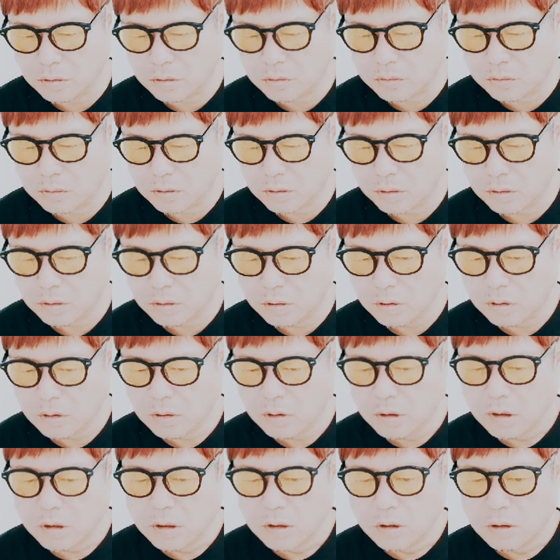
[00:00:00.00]
なんですね。
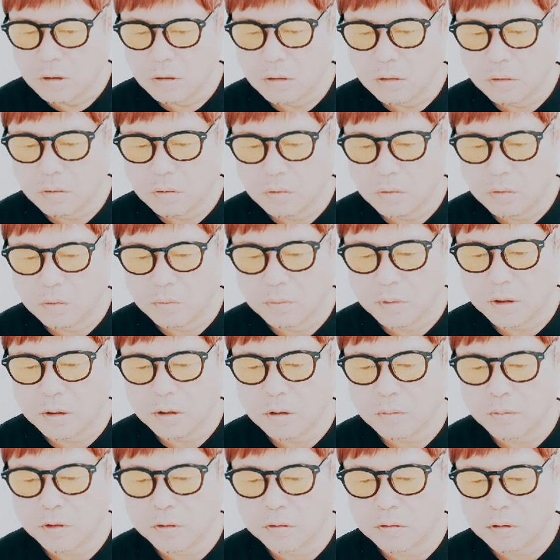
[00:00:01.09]
えっ、ー、と、
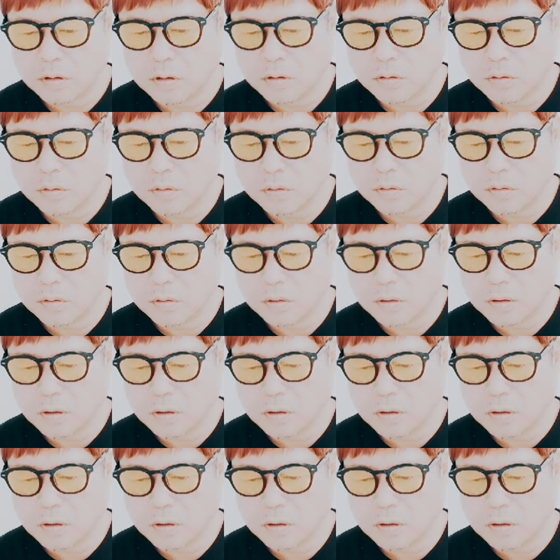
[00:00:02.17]
前山さんの